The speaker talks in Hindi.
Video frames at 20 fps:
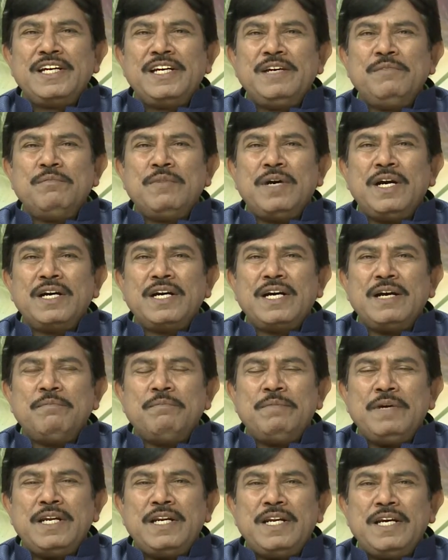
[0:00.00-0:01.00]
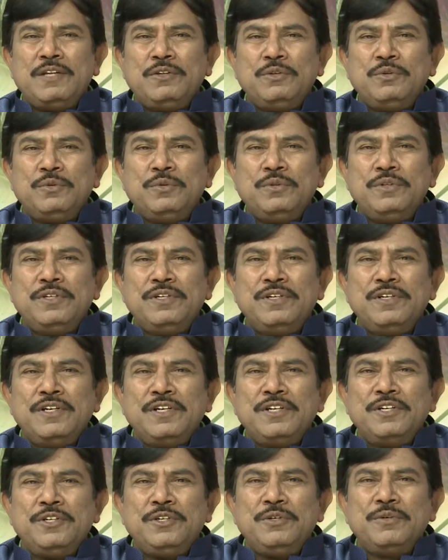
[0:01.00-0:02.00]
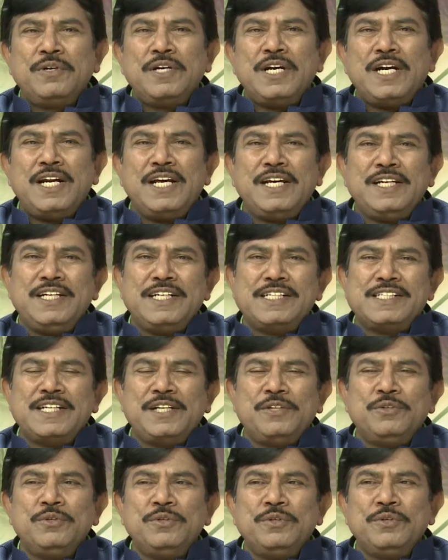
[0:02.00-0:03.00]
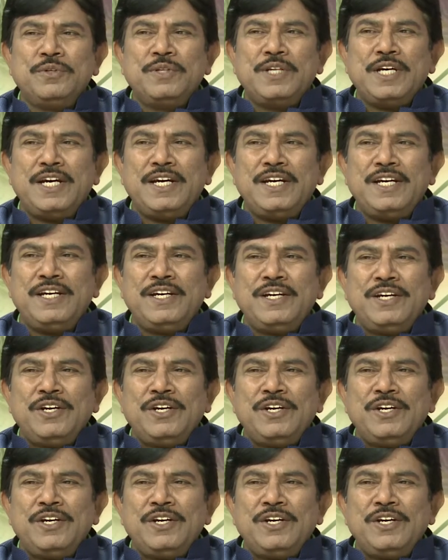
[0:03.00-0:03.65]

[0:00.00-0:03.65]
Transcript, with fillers: कि माँ का पहला दूध जो गाढ़ा जैसा दूध होता है